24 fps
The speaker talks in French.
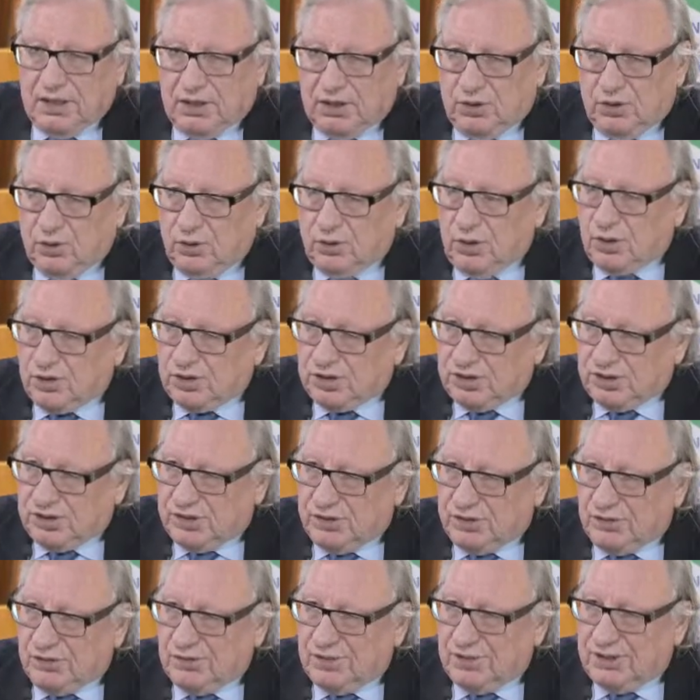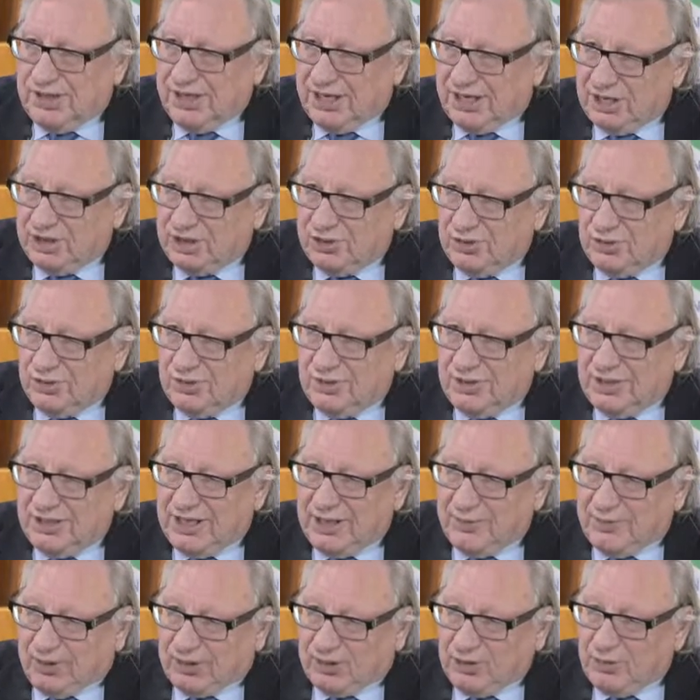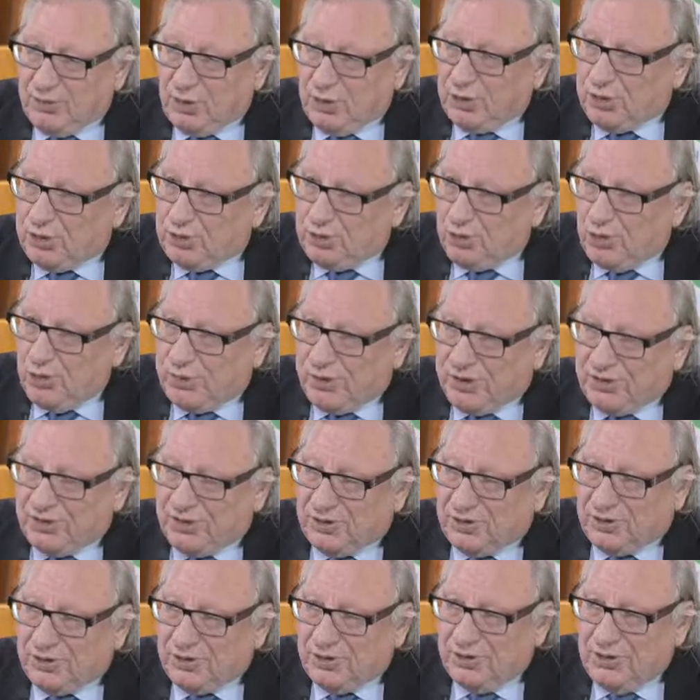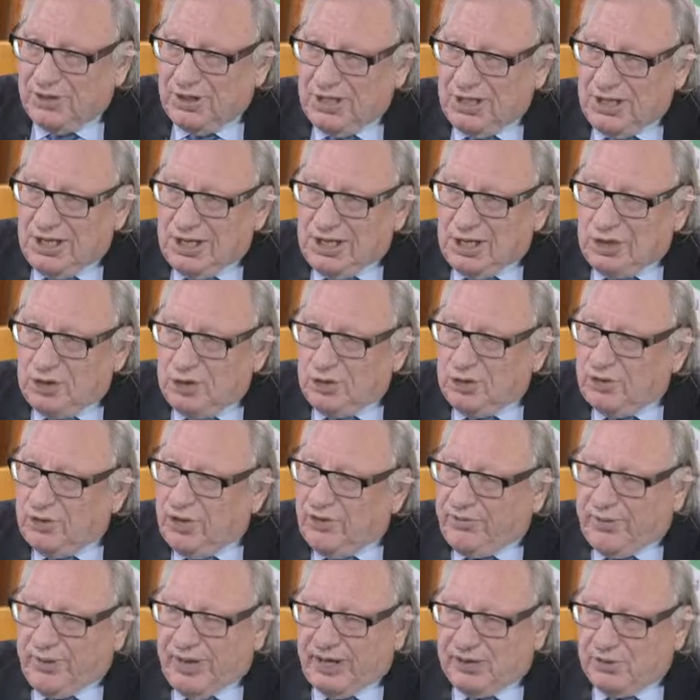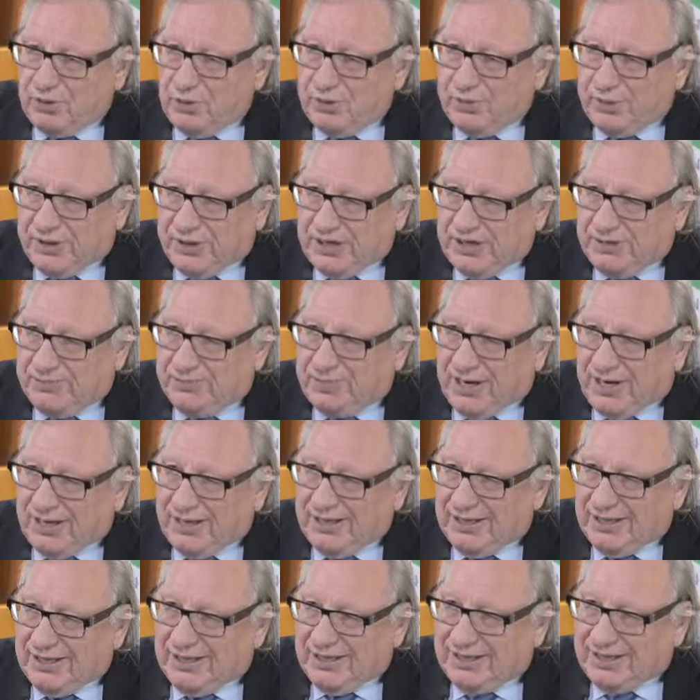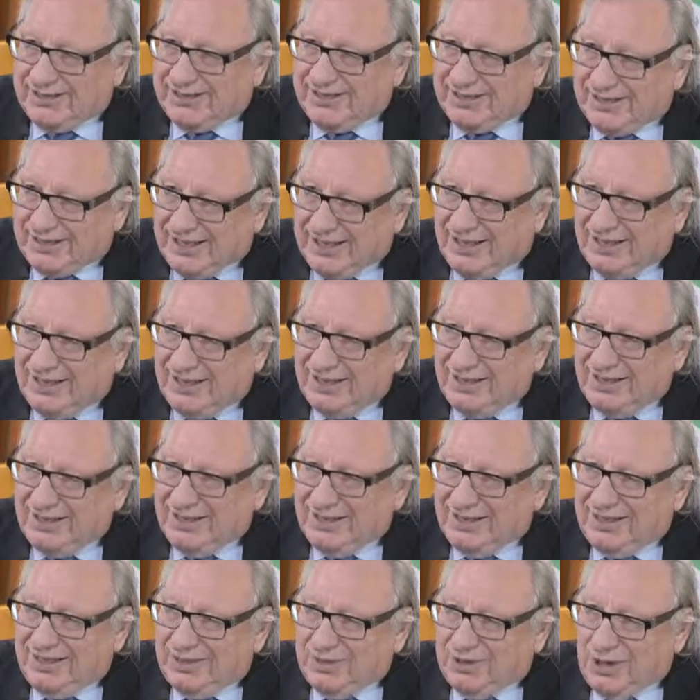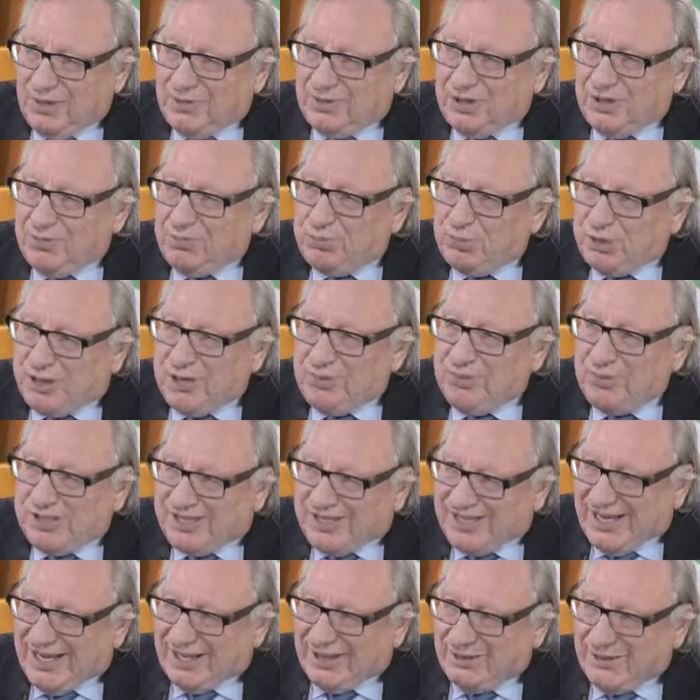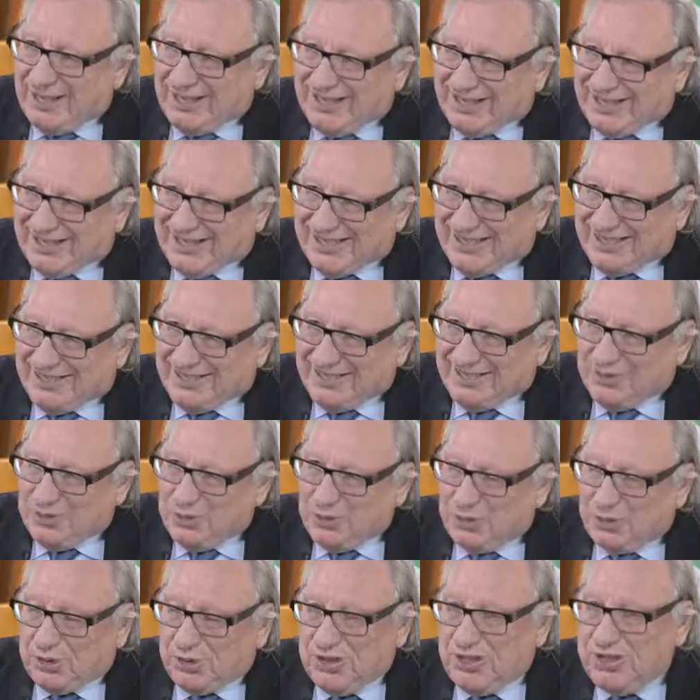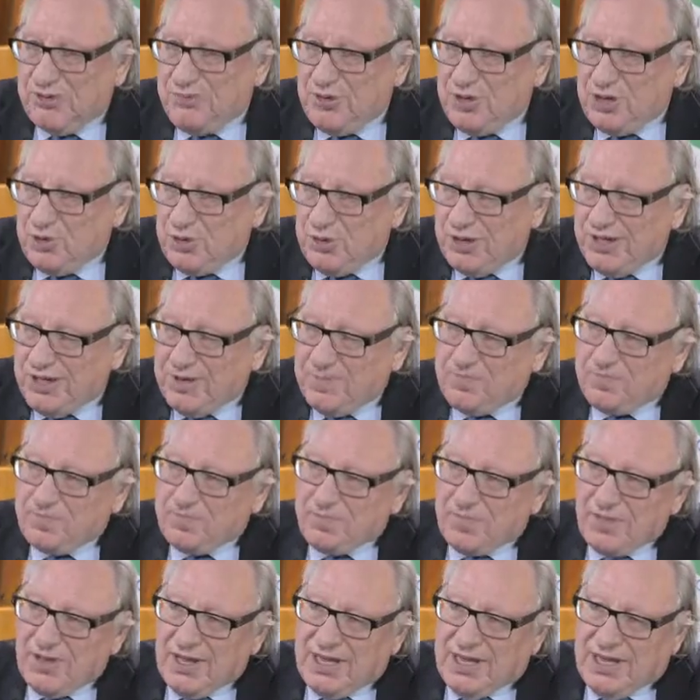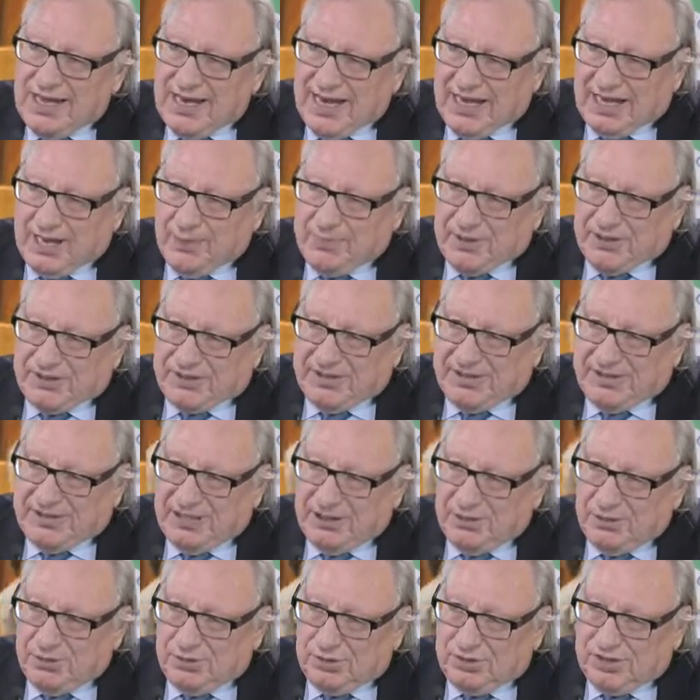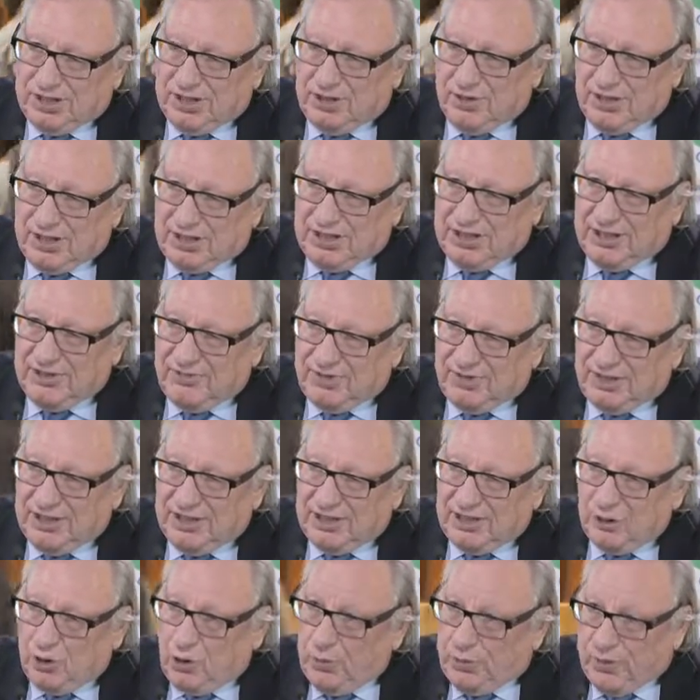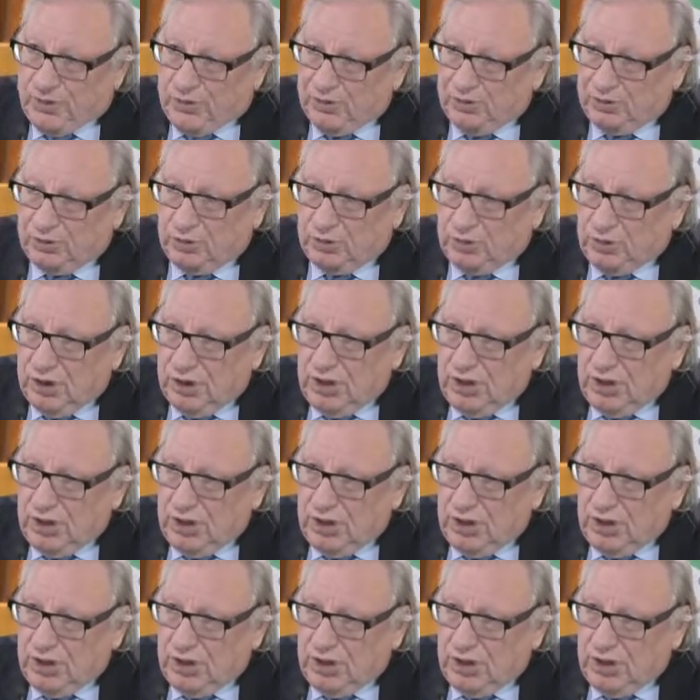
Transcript: qui ont leur gestion, les régions, les départements que nous représentons, ne doivent pas être pris par les États comme des boucs émissaires de la crise, donc diminuer mhm. la capacité de ces collectivités qui représentent